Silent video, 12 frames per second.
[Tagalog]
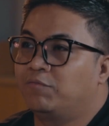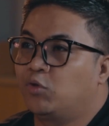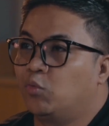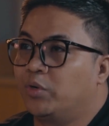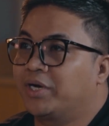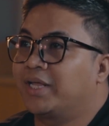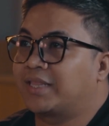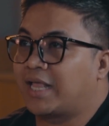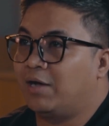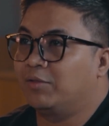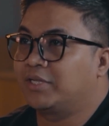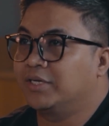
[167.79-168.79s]
have to work it
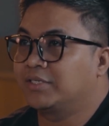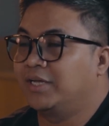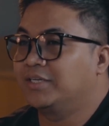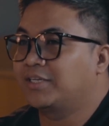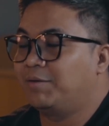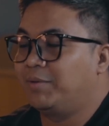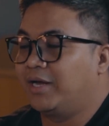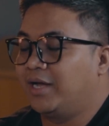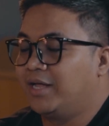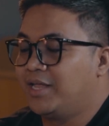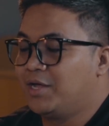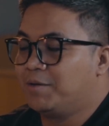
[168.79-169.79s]
out. Kasi sabi nga,